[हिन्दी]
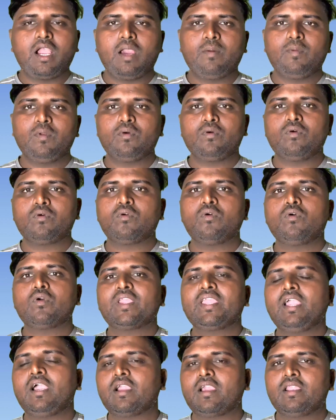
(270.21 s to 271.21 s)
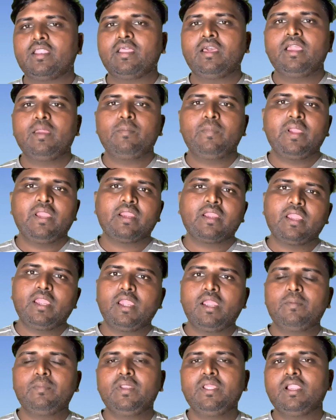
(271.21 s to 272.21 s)
आप लोगों को क्या करना है बैंक
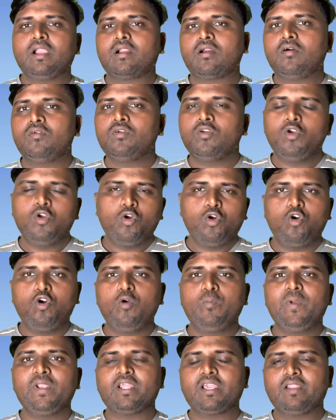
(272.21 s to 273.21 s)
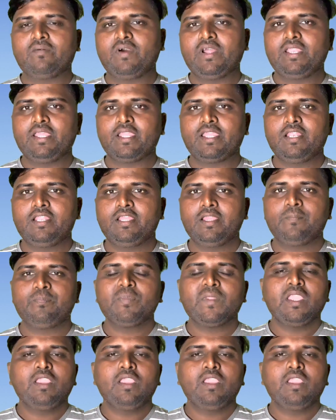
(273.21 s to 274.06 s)
एफ अकाउंट ओपन करवाने के लिए